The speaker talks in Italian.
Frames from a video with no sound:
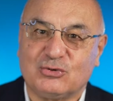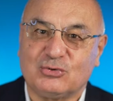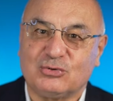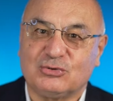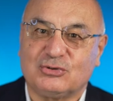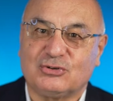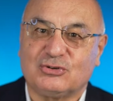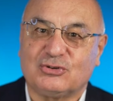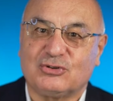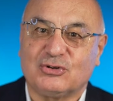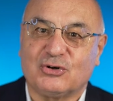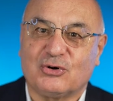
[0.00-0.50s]

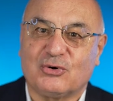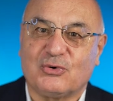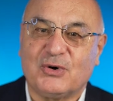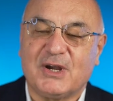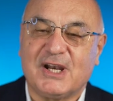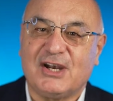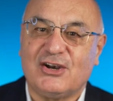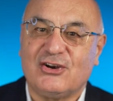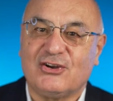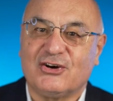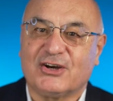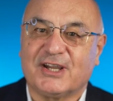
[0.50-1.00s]
tutto
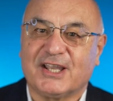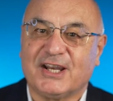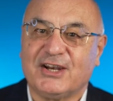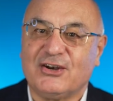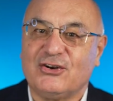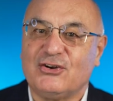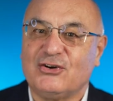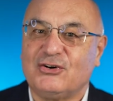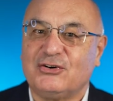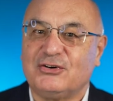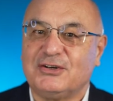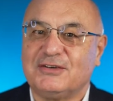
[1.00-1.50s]
quello che
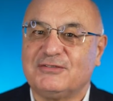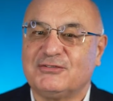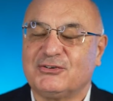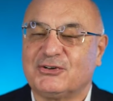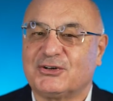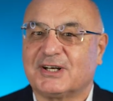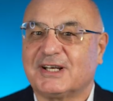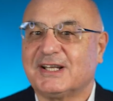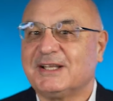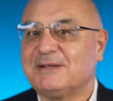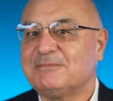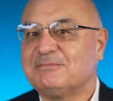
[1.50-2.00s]
noi
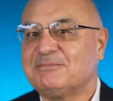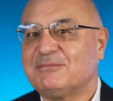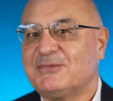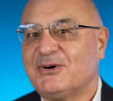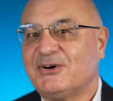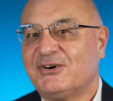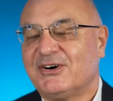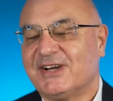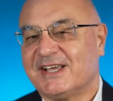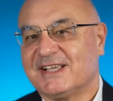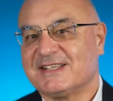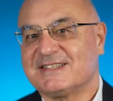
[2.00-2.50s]

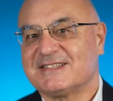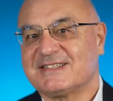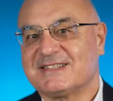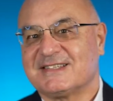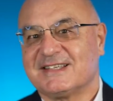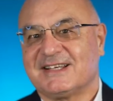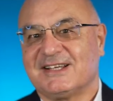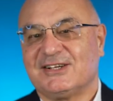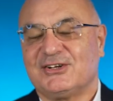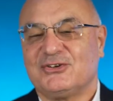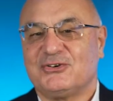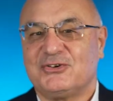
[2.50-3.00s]
vorremmo
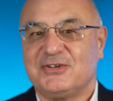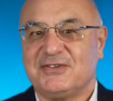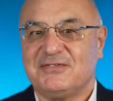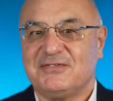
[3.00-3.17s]
essere. Lo